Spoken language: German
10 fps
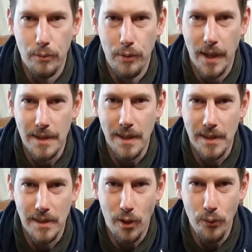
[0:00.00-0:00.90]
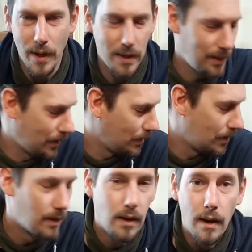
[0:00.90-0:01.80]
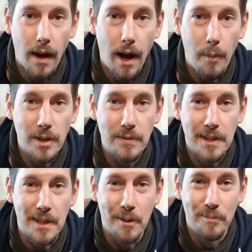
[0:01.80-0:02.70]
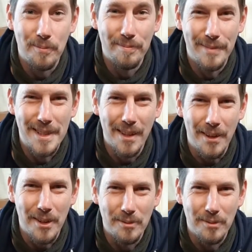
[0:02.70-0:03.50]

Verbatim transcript: Viele Sachen sind auch fertig. Ab ans Wasser. Bis gleich.